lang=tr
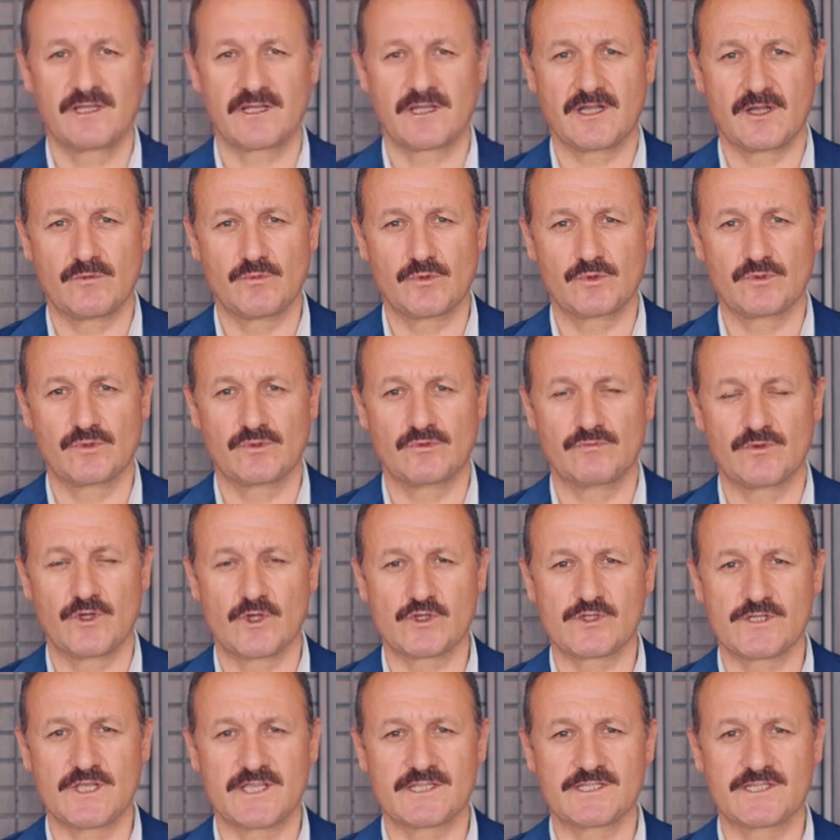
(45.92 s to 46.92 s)
kamunun ve
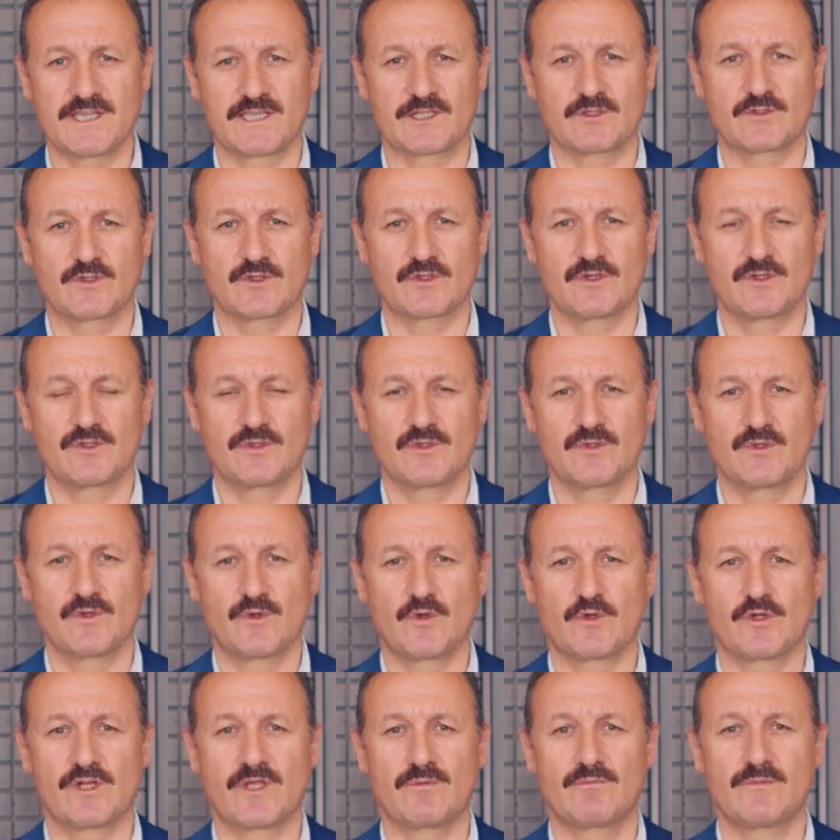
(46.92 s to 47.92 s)
özel sektörün
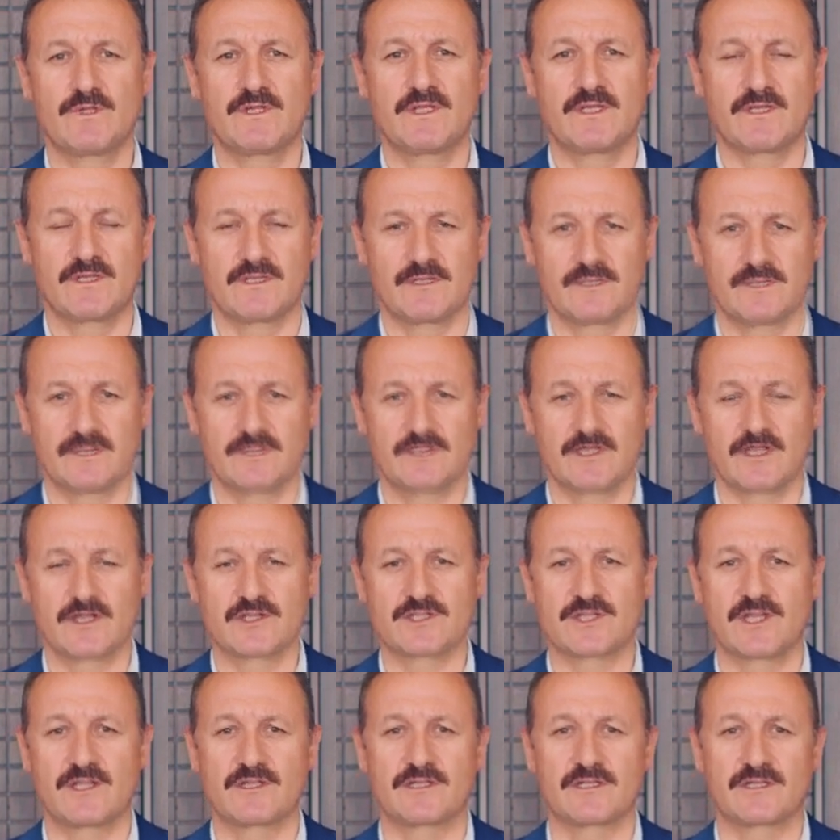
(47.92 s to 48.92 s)
önemli
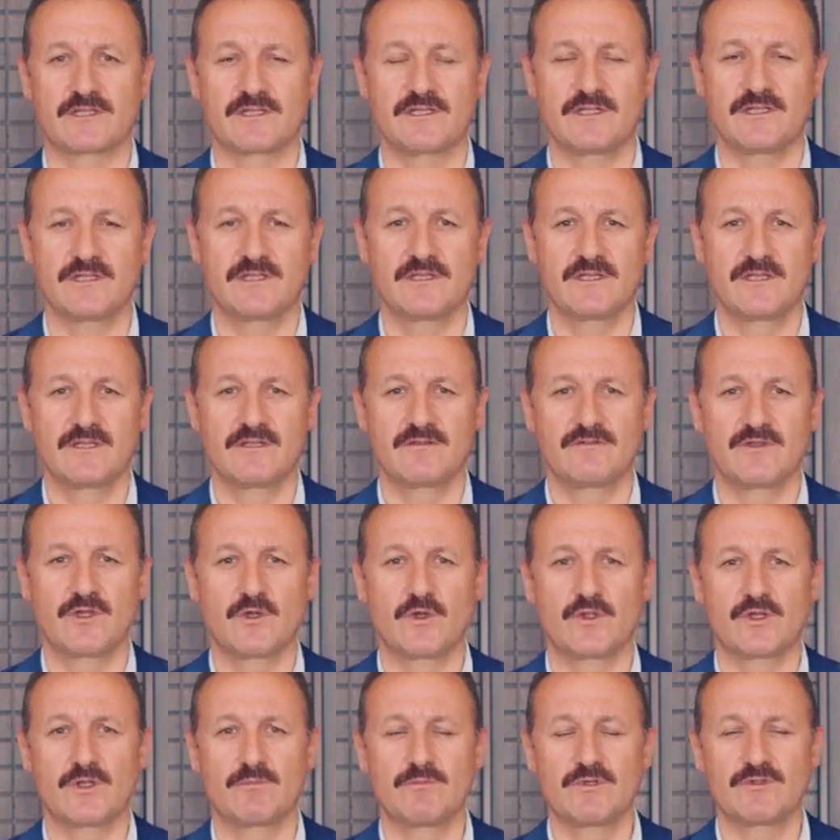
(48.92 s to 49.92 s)
çalışanları ve
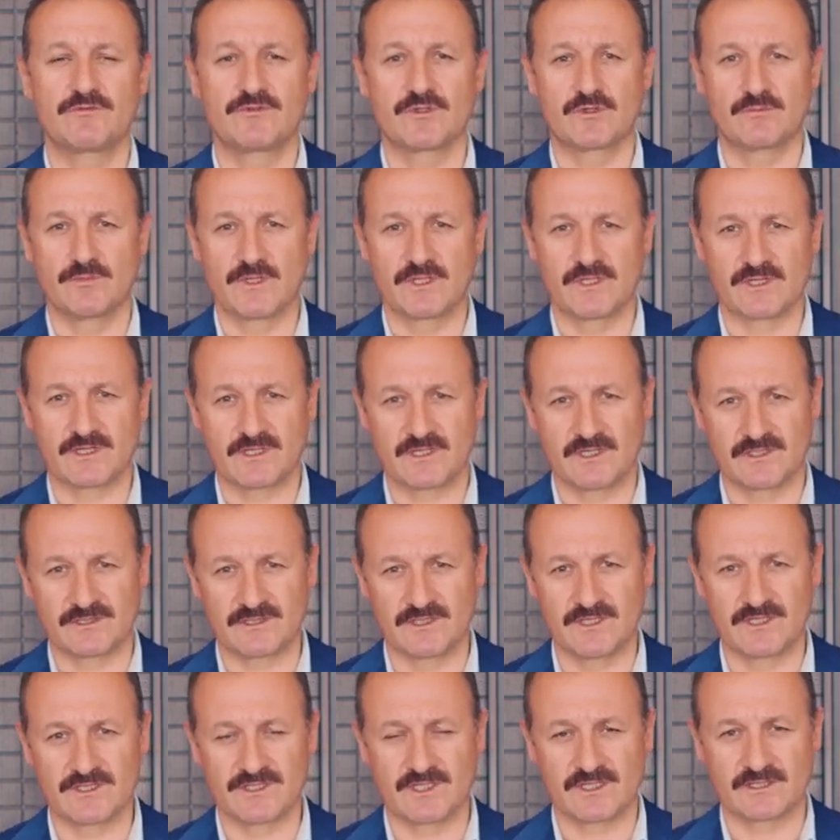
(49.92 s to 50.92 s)
önemli firmaları
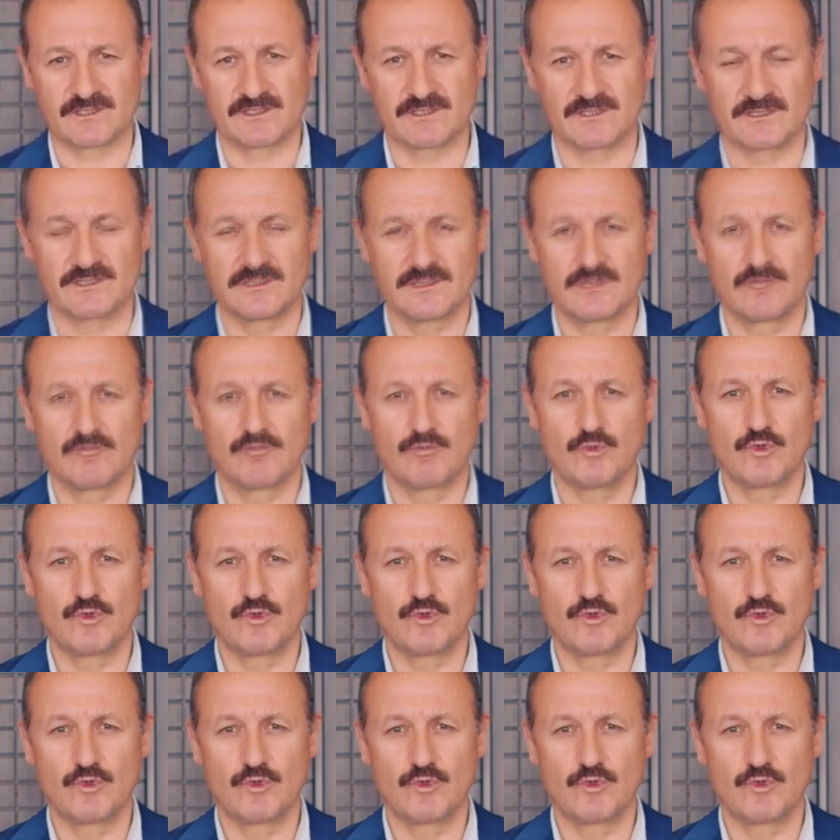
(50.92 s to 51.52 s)
katılacaktır.